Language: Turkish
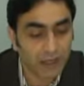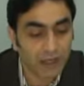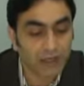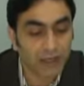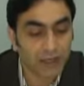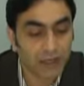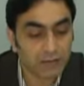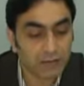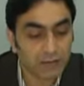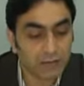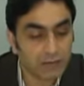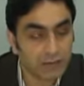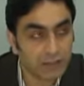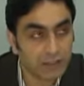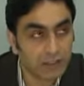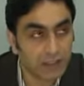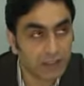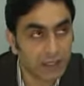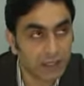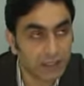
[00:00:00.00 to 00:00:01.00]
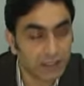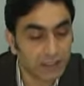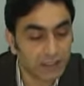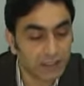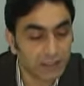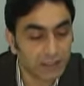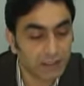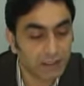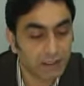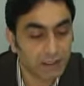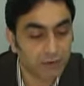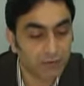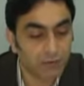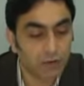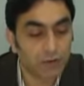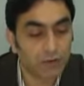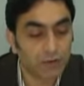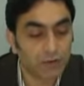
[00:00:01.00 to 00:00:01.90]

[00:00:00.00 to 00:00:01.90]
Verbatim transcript: Elhamdülillahi ve